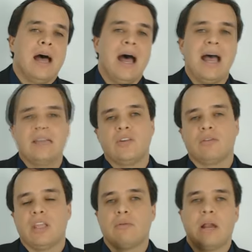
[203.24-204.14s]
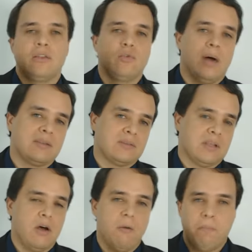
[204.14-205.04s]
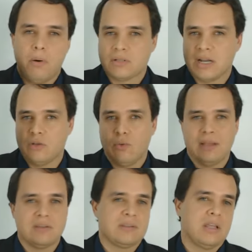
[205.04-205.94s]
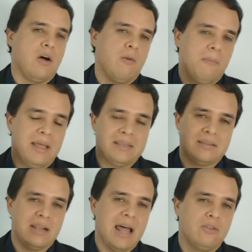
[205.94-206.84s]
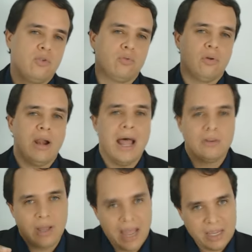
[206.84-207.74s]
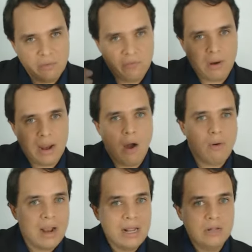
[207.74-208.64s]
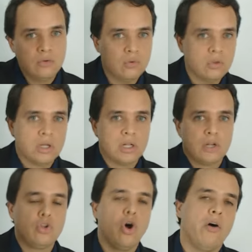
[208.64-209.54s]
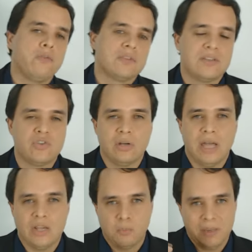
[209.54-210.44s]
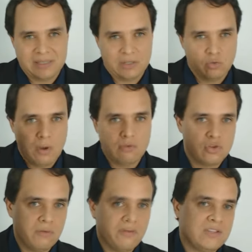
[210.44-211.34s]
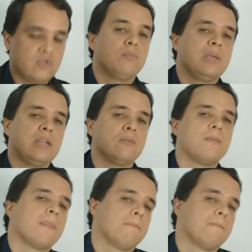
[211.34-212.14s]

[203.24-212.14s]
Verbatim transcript: Ah, e se eu tenho graduação, pós-graduação, mestrado, doutorado? Aí eu vou galgando novos adicionais, o percentual só vai subindo.